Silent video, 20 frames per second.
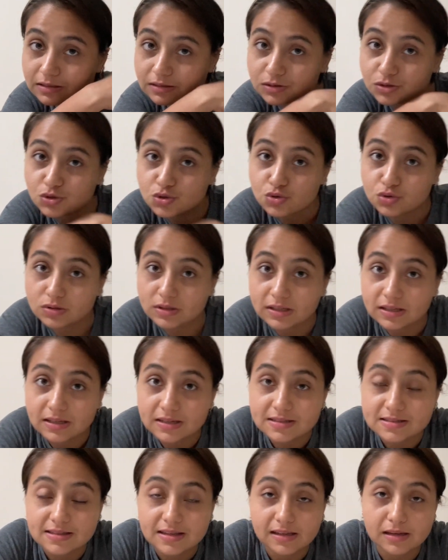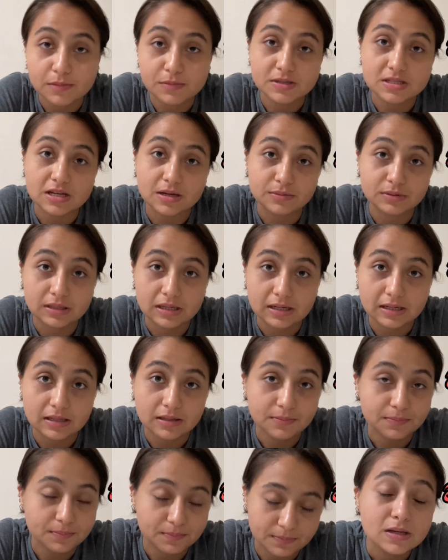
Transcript: şuradaki Instagram hesabından gelip